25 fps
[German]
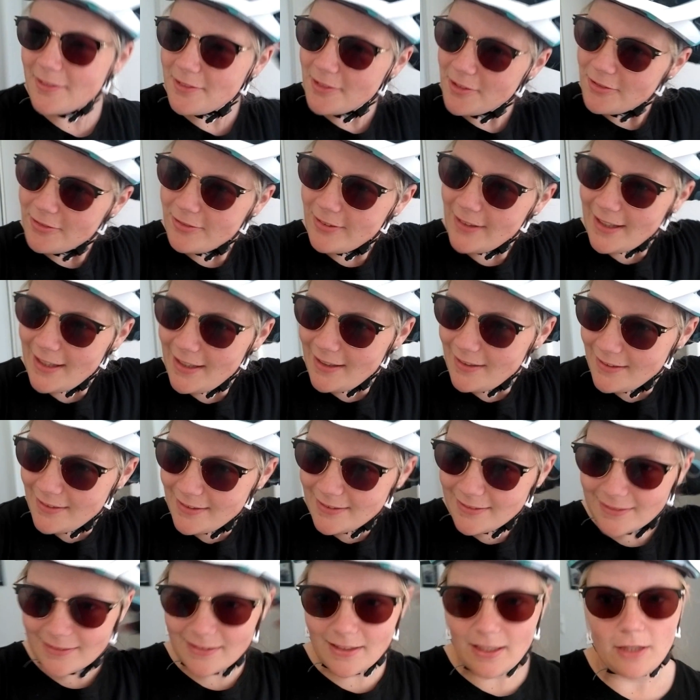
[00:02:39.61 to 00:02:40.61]
Wir
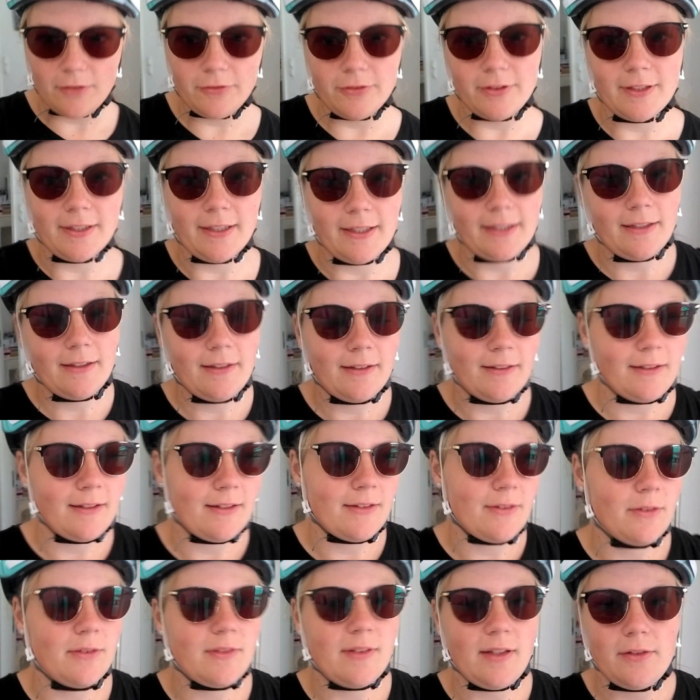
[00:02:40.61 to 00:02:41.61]
fahren, Kaffee trinken,
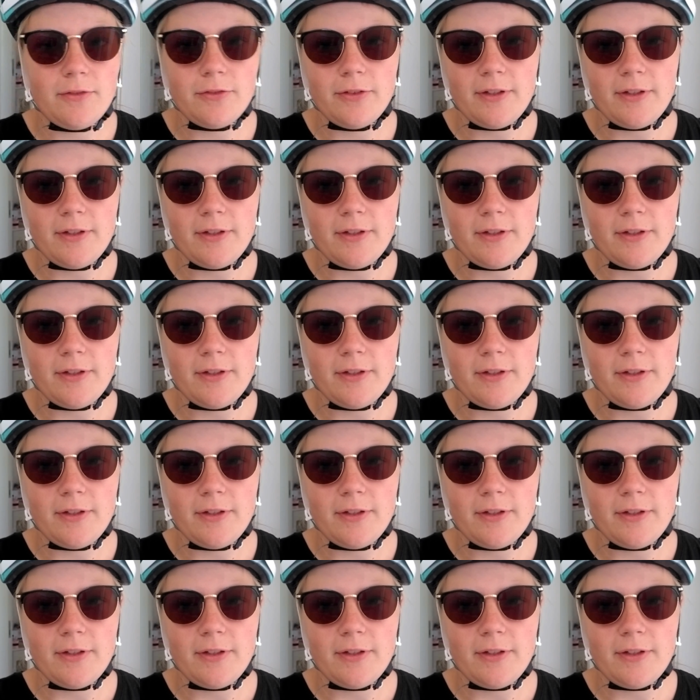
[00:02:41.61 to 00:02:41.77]
also Zeit